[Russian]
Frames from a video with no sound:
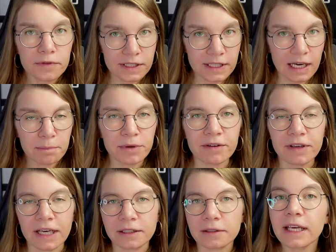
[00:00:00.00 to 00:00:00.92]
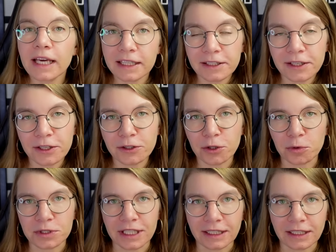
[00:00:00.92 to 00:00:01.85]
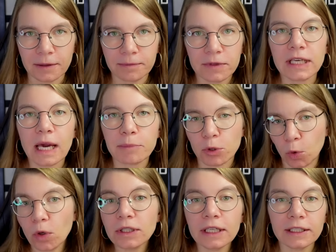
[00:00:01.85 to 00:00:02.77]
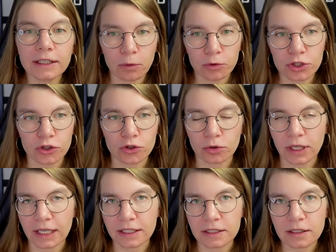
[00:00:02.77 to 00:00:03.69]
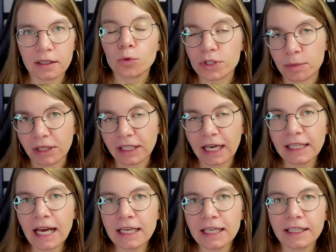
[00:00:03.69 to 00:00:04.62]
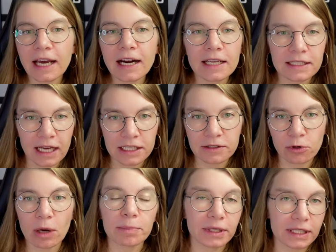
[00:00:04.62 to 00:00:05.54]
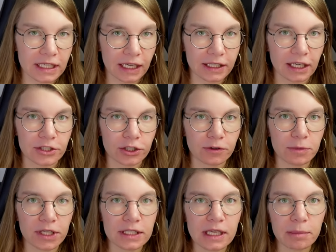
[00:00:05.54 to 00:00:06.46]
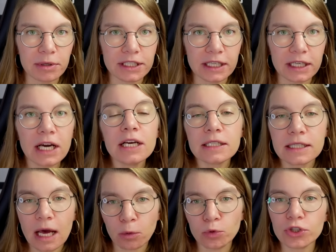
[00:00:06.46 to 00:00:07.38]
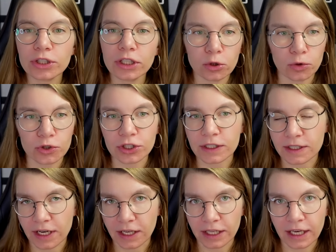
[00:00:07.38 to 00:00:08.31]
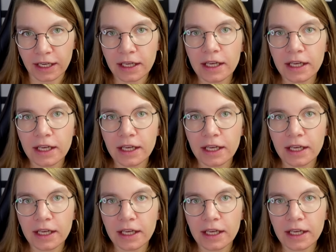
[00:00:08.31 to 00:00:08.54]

Всем привет! Это Ирина Якутенко. Я биолог и научный журналист. У себя на канале я рассказываю о происходящих в мире событиях с научной точки зрения.